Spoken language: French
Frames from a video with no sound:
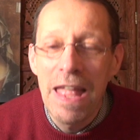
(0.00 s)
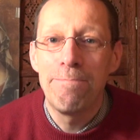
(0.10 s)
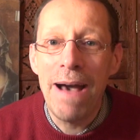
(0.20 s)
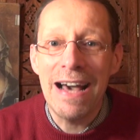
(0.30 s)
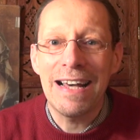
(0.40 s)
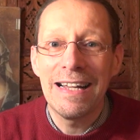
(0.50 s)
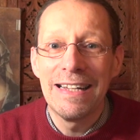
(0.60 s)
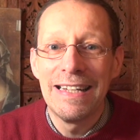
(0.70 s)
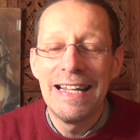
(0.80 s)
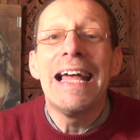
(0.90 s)
par
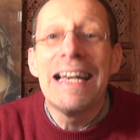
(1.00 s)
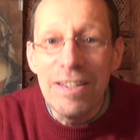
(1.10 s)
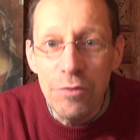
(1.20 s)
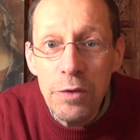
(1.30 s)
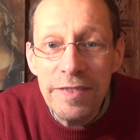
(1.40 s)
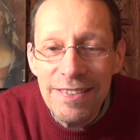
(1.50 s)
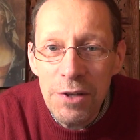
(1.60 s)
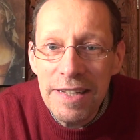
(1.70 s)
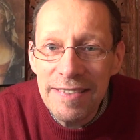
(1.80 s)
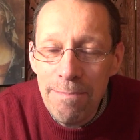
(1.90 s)
les
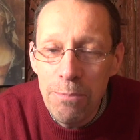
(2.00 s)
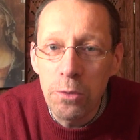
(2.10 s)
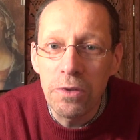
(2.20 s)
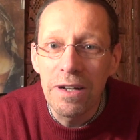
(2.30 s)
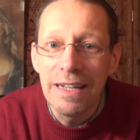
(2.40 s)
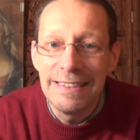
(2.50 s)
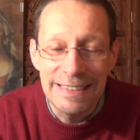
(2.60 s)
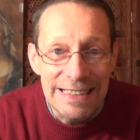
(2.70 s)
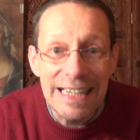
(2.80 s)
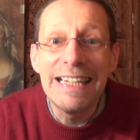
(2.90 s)
successeurs des apôtres,
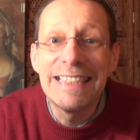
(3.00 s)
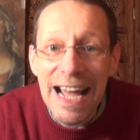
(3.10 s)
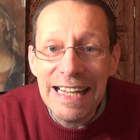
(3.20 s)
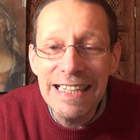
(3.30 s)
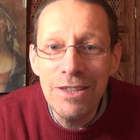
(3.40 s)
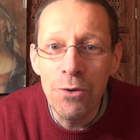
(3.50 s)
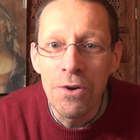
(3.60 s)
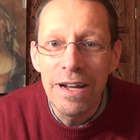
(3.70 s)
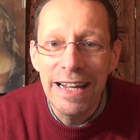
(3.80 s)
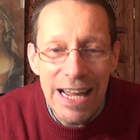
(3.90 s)
c'est-à-dire les cardinaux,
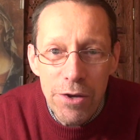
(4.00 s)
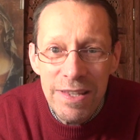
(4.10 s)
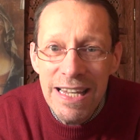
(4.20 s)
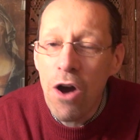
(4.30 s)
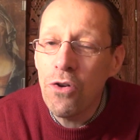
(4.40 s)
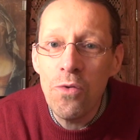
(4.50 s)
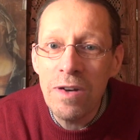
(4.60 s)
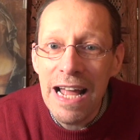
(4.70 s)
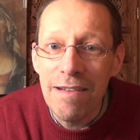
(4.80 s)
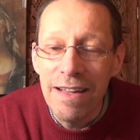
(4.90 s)
réunis en
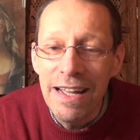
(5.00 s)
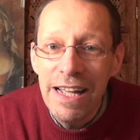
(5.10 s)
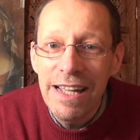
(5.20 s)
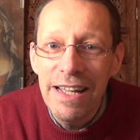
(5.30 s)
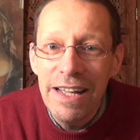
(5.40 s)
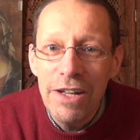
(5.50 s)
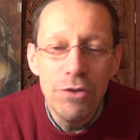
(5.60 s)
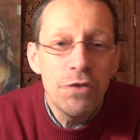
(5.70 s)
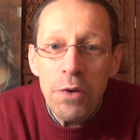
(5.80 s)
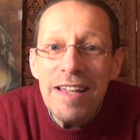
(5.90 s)
conclave,
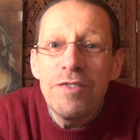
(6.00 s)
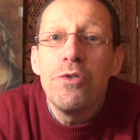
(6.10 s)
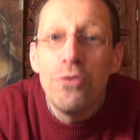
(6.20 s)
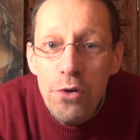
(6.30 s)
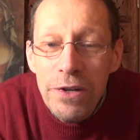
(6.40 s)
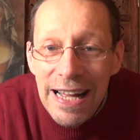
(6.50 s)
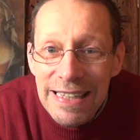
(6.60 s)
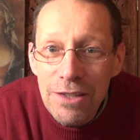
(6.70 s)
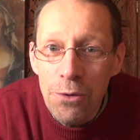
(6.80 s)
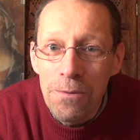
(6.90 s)
ne serait-ce que deux
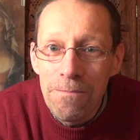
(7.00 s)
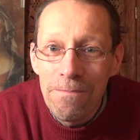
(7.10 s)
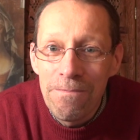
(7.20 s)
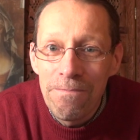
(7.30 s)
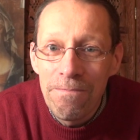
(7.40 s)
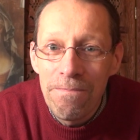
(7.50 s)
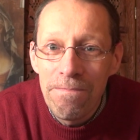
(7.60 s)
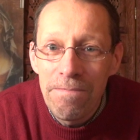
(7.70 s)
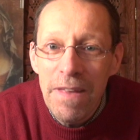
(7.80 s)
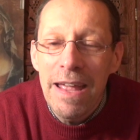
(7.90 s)
cardinaux,
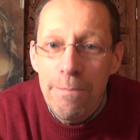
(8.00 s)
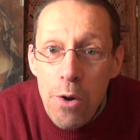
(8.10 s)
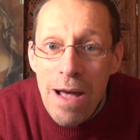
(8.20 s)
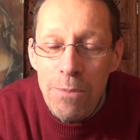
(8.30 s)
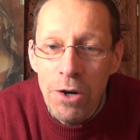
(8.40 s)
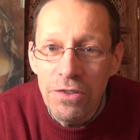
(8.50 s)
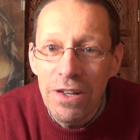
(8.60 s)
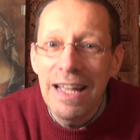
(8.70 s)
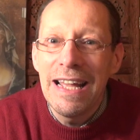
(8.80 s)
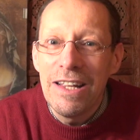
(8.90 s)
peu importe,
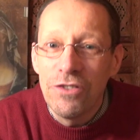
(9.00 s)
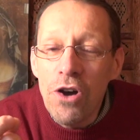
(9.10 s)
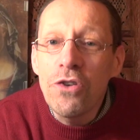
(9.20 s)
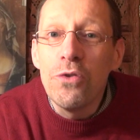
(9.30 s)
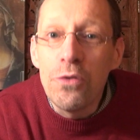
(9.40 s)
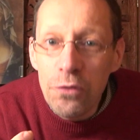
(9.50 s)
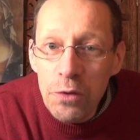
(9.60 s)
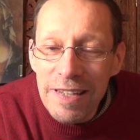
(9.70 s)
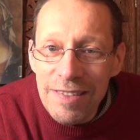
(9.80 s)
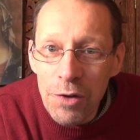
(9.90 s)
tant que le
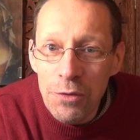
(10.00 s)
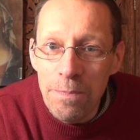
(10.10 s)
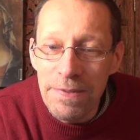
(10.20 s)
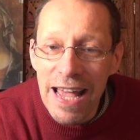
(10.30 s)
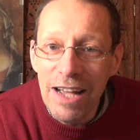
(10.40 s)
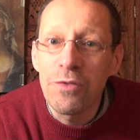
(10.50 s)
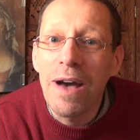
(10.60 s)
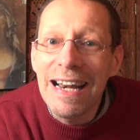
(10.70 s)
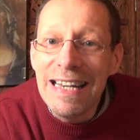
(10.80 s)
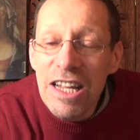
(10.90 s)
successeur de Pierre
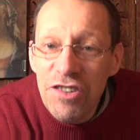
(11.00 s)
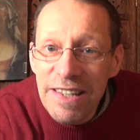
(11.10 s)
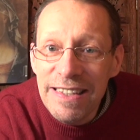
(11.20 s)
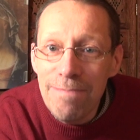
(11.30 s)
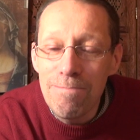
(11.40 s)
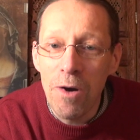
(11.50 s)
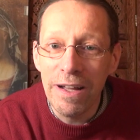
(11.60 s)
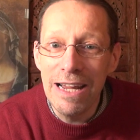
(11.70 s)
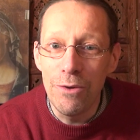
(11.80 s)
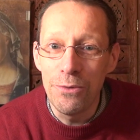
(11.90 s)
sera légitimement
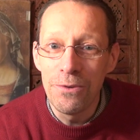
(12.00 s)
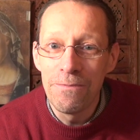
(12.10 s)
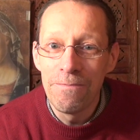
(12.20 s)
élu,